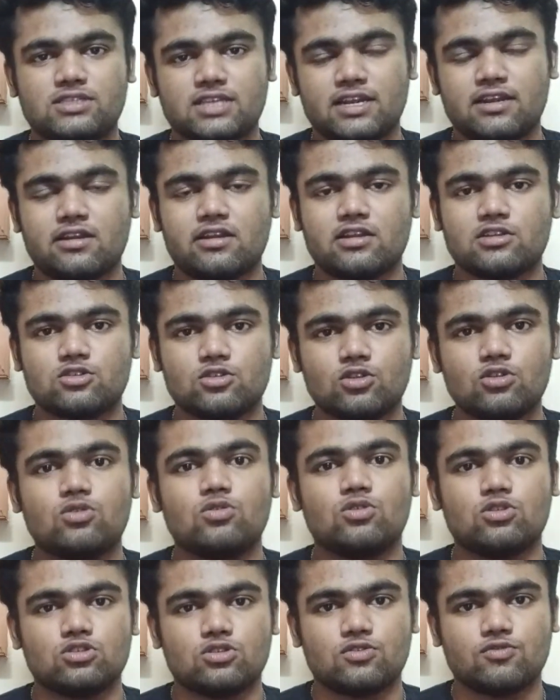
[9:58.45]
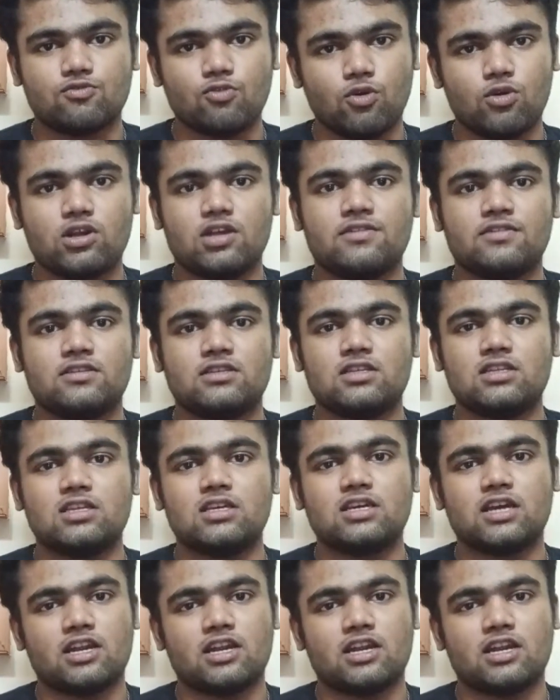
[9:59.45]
சானிட்ரைஸ் வந்து டூ தௌசண்ட் ஃபோரில் வந்தது